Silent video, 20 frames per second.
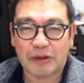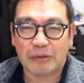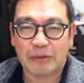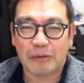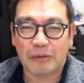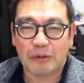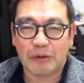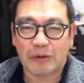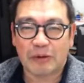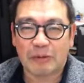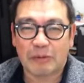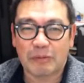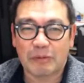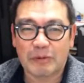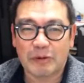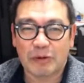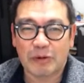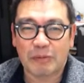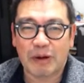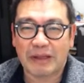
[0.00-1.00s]
れも
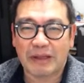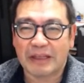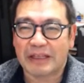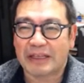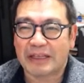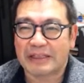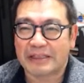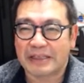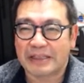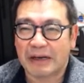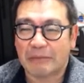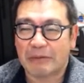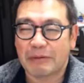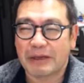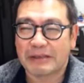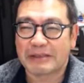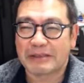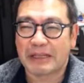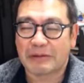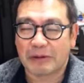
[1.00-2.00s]
合ってないんですが、
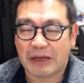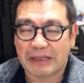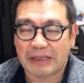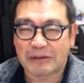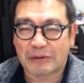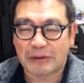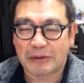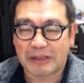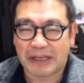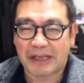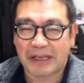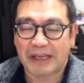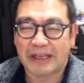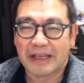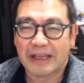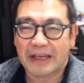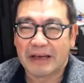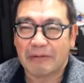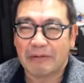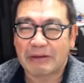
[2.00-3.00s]
メールでのやり取りで、